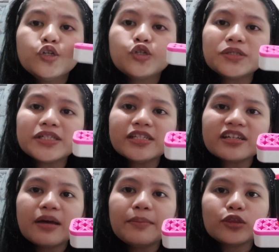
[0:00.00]
Usually,
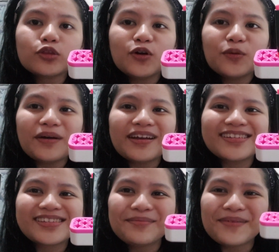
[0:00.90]
ginagamit to para
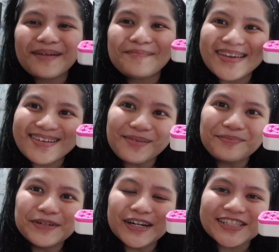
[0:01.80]
sa mga makeup
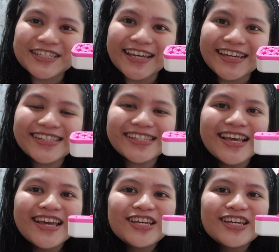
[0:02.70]
brushes.